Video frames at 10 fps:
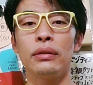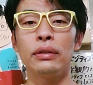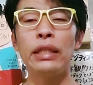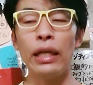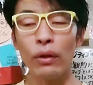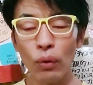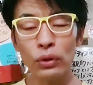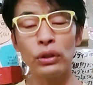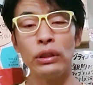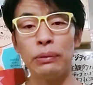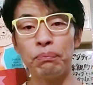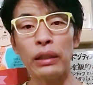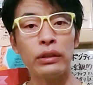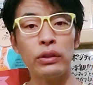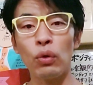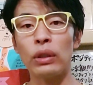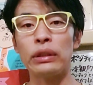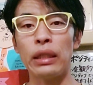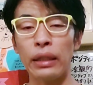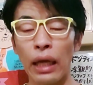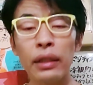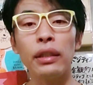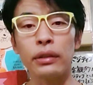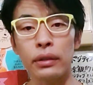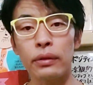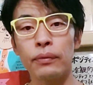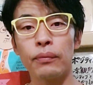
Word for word: 成功する失敗するとかじゃないんです